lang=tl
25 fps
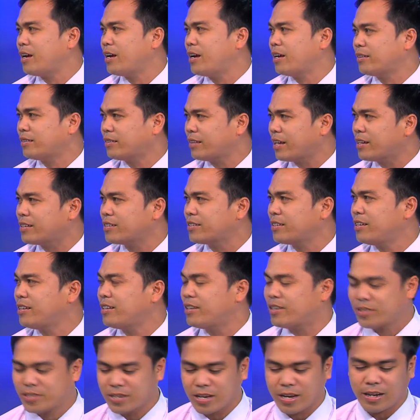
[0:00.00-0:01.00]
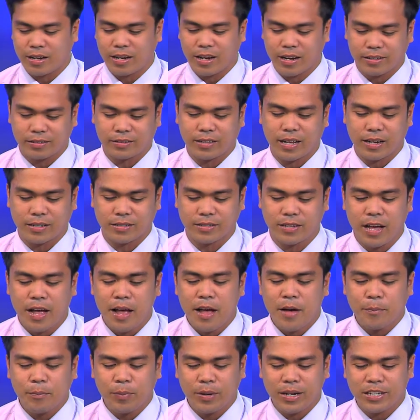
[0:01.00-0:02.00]
Ka-text gini siya anyang text,
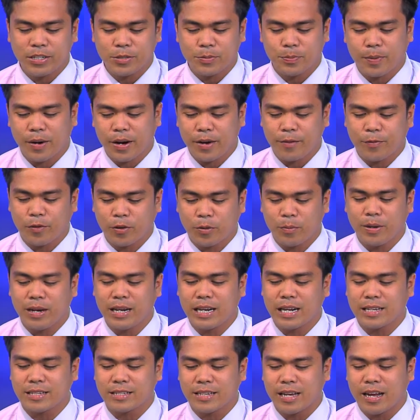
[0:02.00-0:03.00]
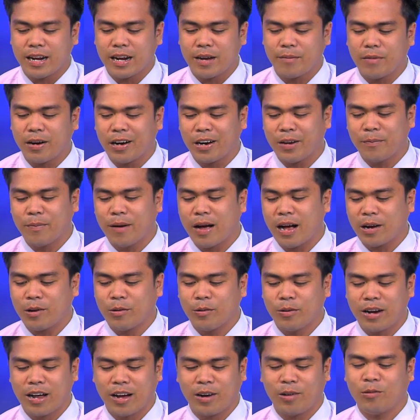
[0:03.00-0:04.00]
please pray for me na sana
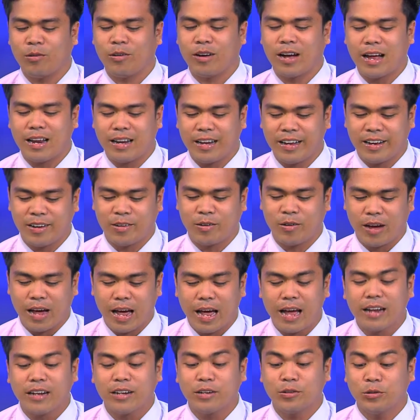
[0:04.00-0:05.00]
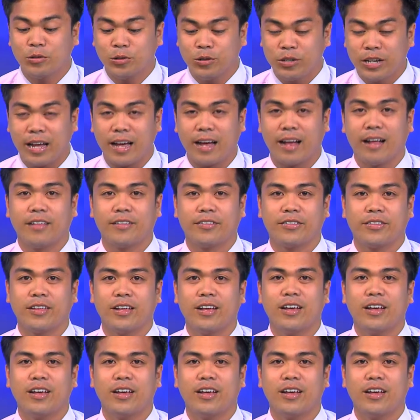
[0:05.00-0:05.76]
magbago na ang ugali ko and good health